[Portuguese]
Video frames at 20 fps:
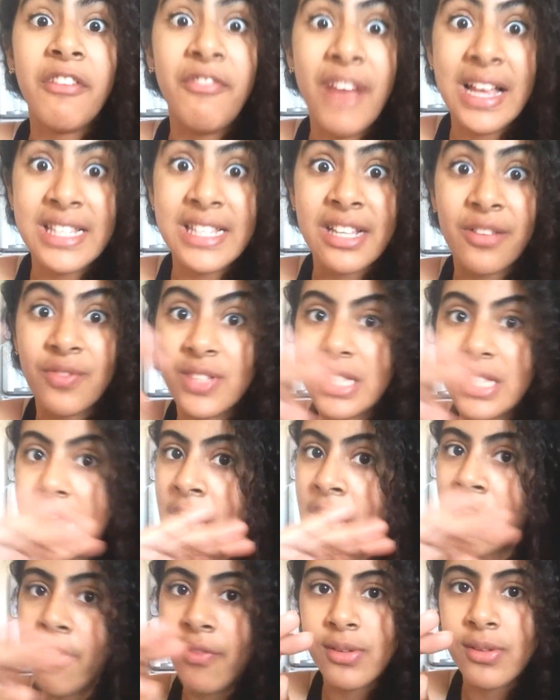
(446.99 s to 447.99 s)
Faça que
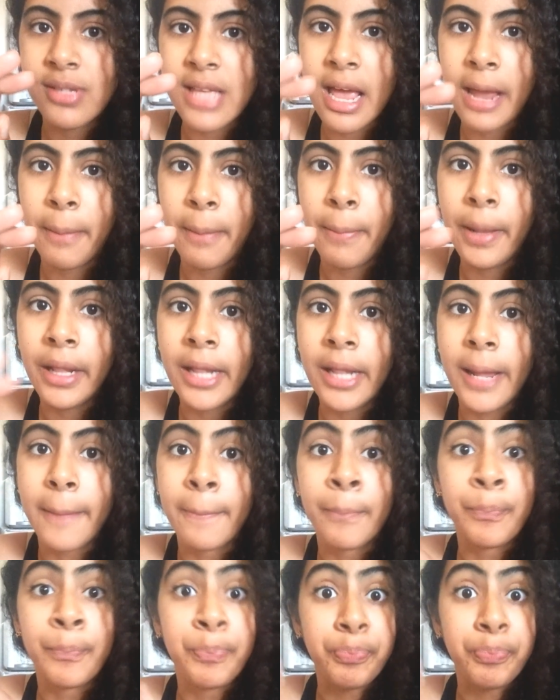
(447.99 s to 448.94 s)
vocês não vão se arrepender.